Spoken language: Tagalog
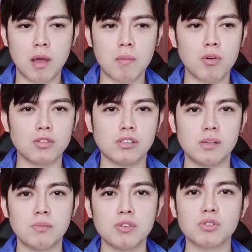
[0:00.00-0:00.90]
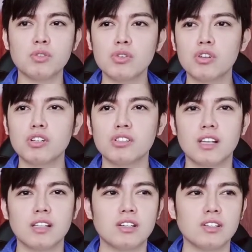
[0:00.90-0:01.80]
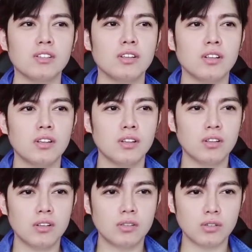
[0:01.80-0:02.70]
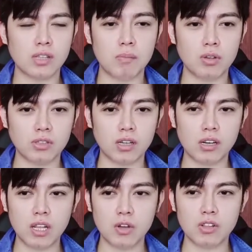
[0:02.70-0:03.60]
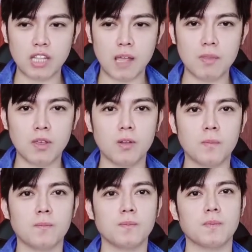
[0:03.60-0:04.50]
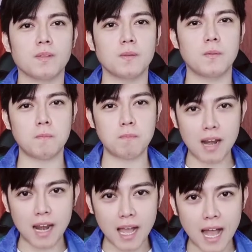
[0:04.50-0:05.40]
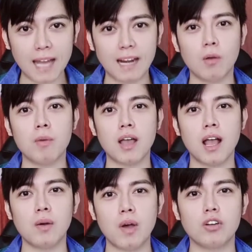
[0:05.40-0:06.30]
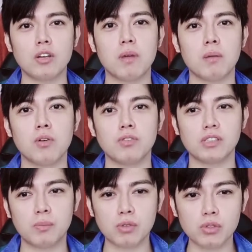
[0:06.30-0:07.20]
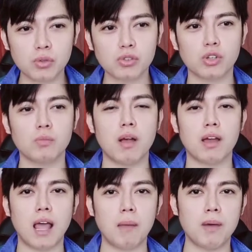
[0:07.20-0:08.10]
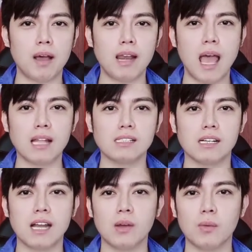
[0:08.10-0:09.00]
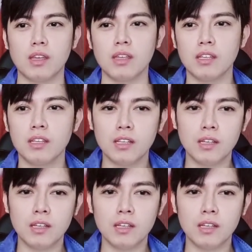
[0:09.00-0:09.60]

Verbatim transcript: yung mga model sa brochures, ganun. So sabi ko sarili ko nung time na yun, balang araw magagawa ko din mag-model sa brochures or makalakad sa runway.